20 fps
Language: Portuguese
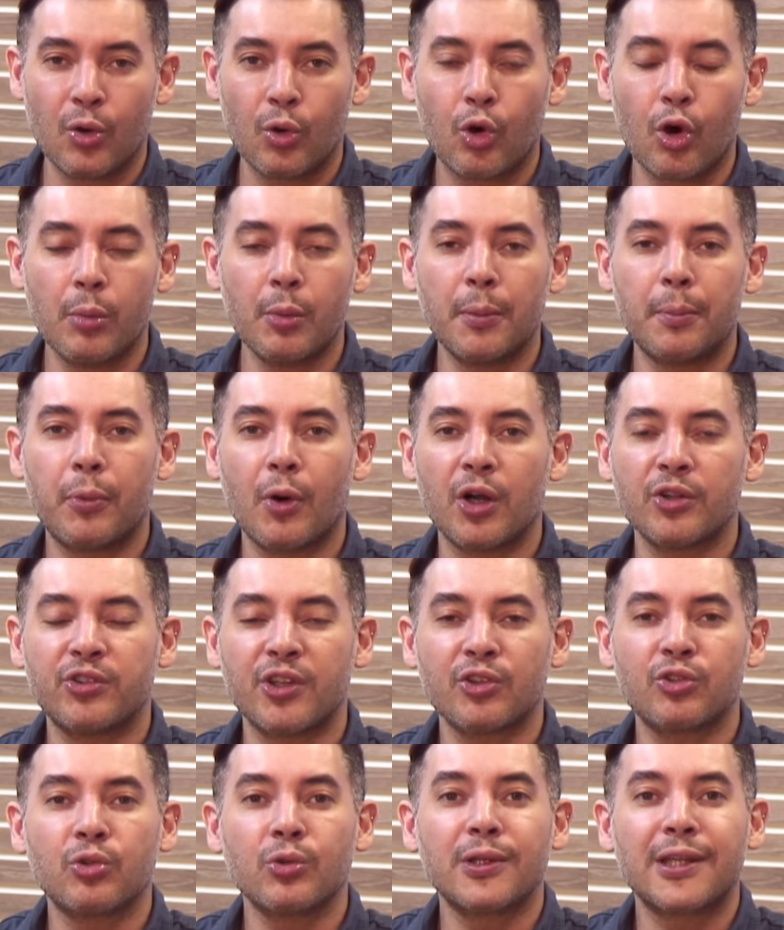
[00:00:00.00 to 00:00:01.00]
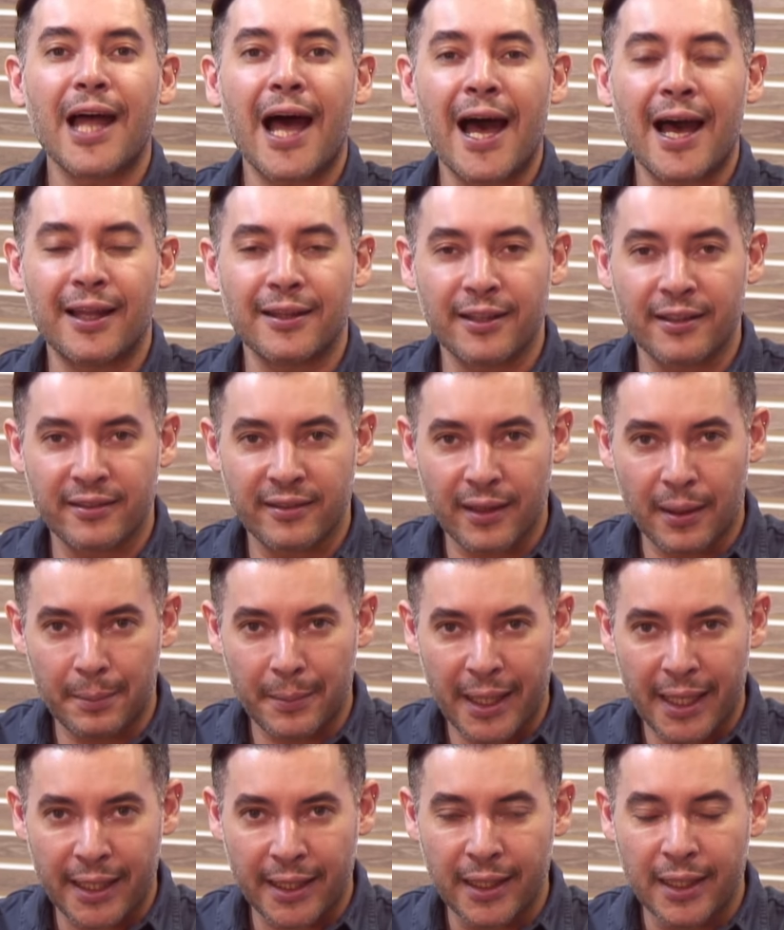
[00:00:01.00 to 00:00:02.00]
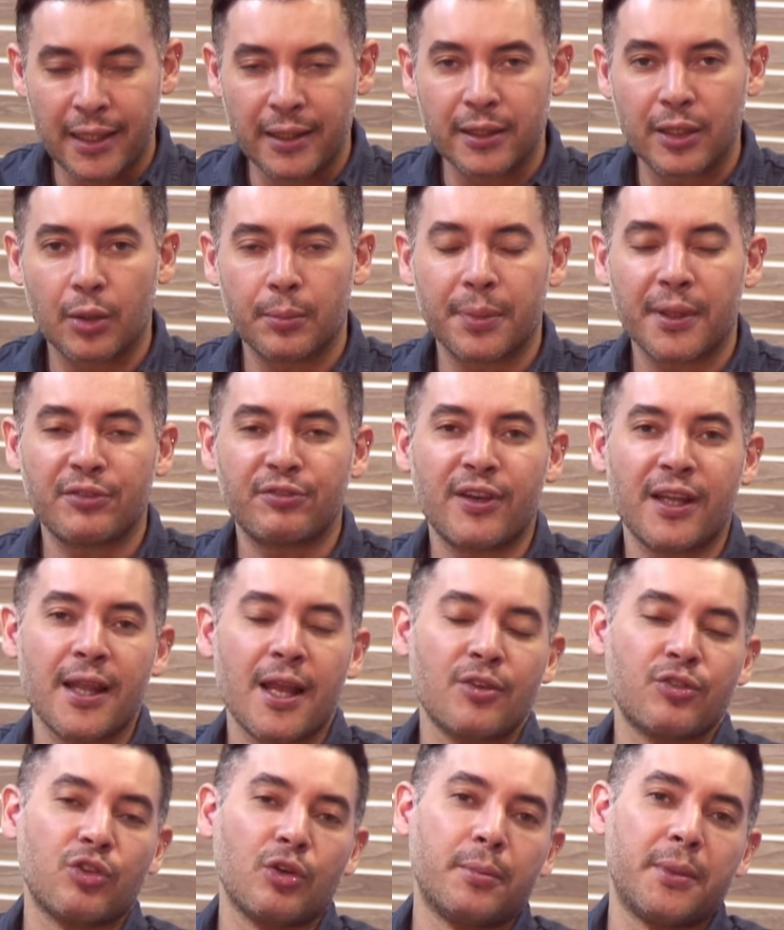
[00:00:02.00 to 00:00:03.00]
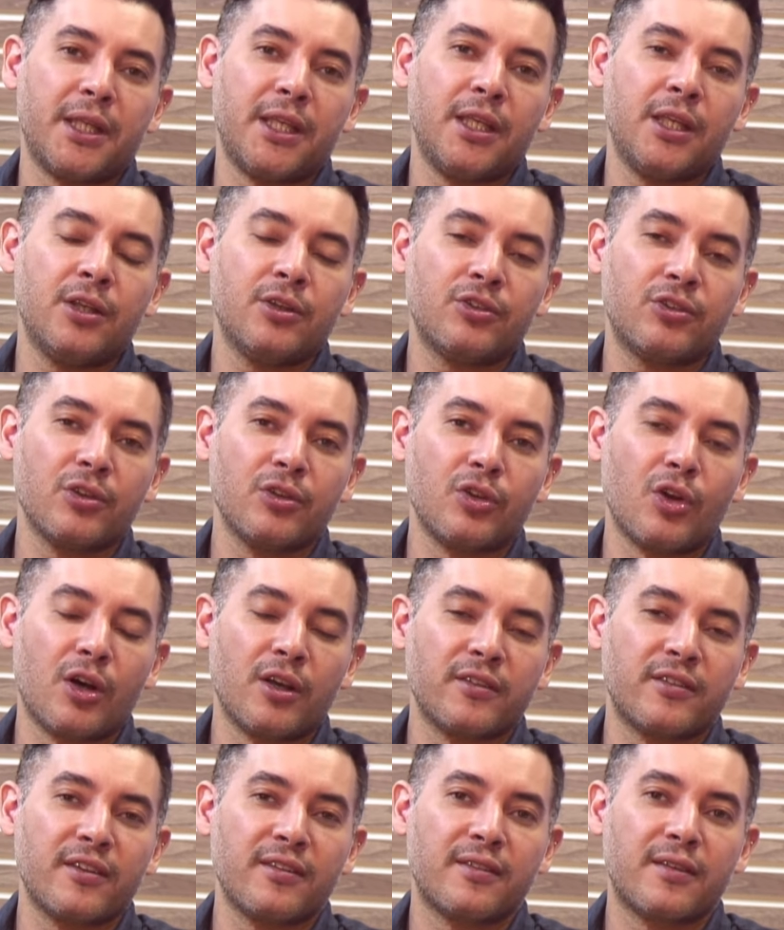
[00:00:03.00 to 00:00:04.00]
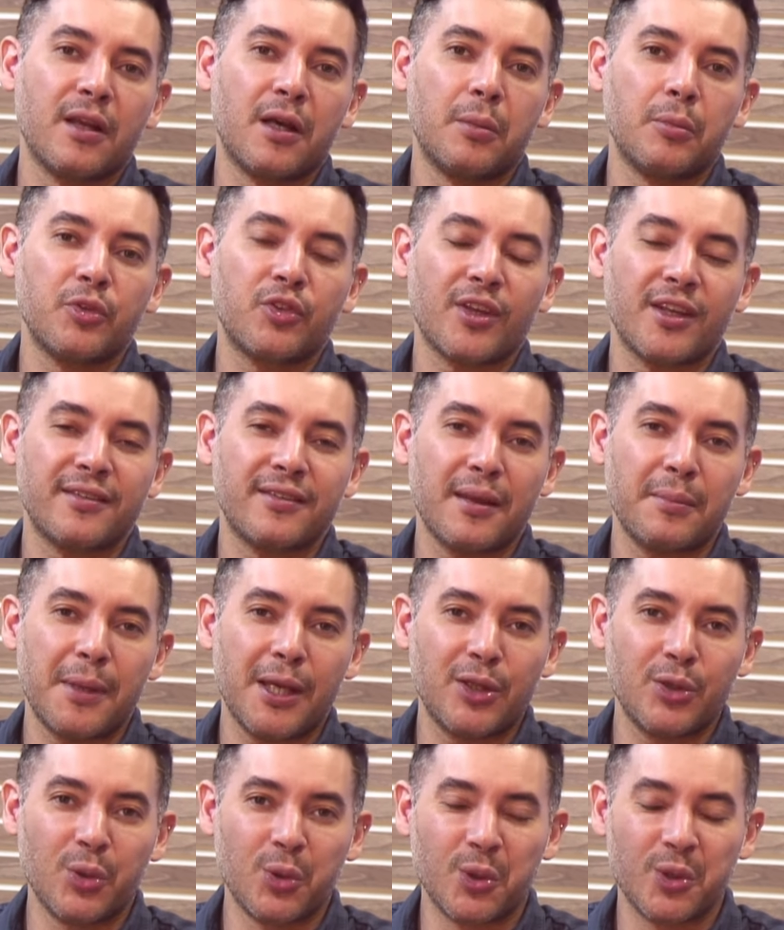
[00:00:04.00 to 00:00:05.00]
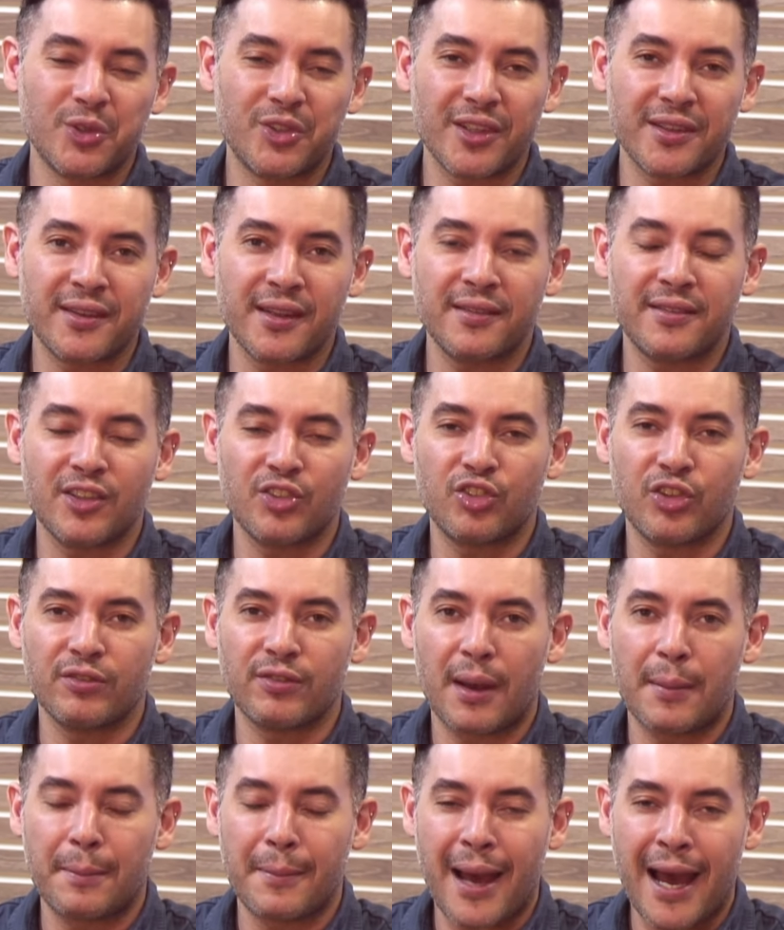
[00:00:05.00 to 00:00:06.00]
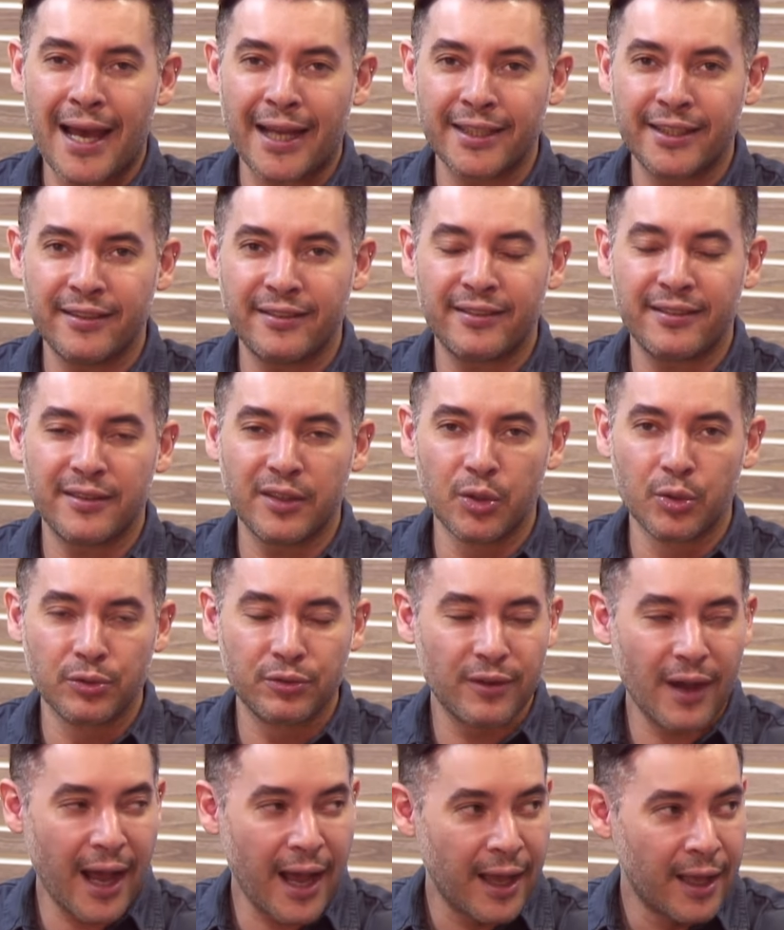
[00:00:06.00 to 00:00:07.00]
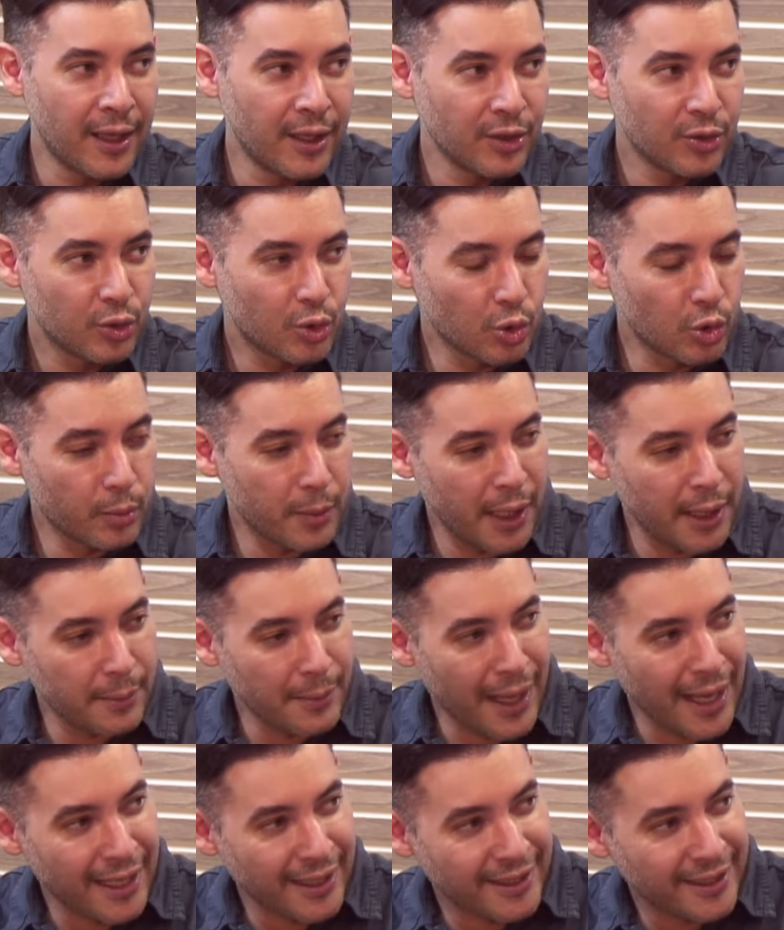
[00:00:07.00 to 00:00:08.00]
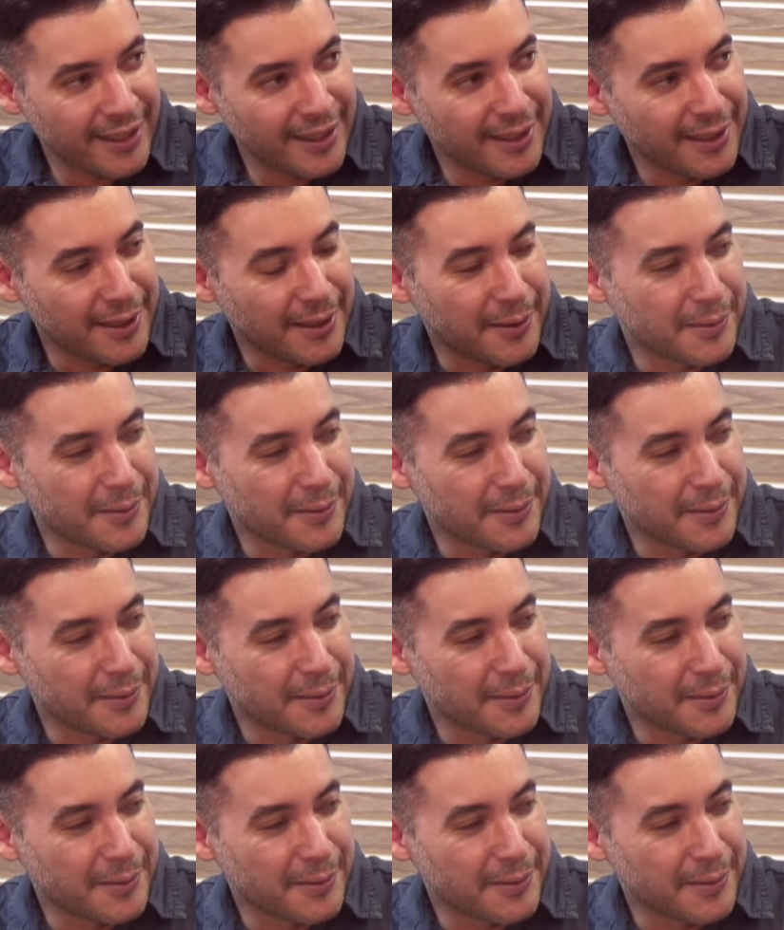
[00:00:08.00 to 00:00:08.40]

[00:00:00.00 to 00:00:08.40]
Como pode ajudá-las também? Então, para falar sobre isso, nós estamos recebendo hoje a sensitiva Mari Silva. Tudo bem, Mari? Tudo